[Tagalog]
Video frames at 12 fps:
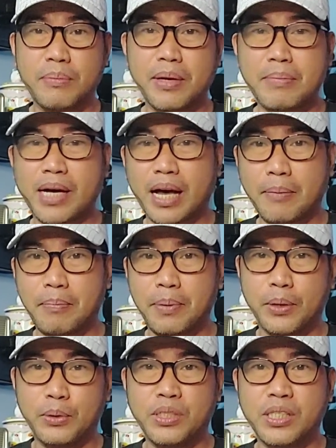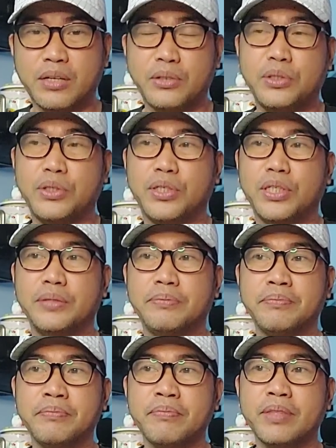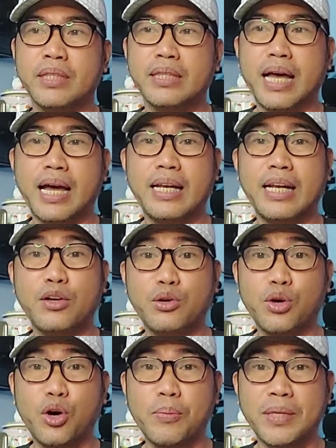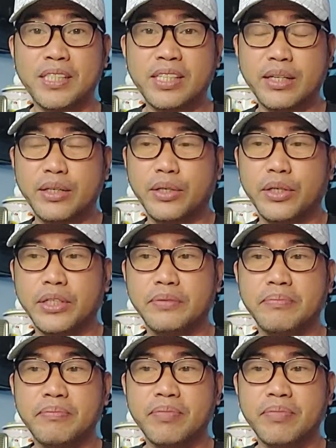may mga uploads ako noon, na nagko-comment siya doon,